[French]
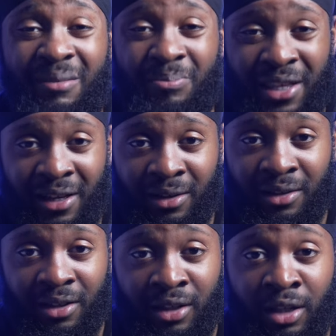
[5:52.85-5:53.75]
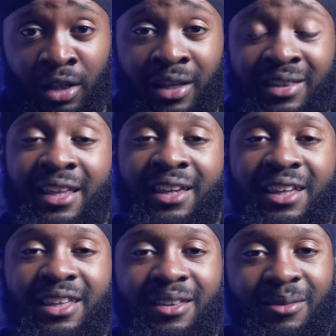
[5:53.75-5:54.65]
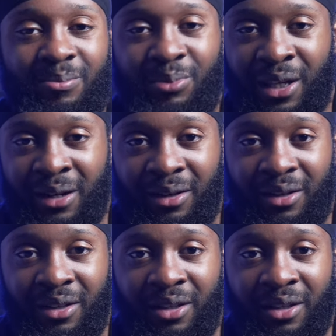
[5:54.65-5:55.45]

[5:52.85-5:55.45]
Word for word: bien, t'écris bien,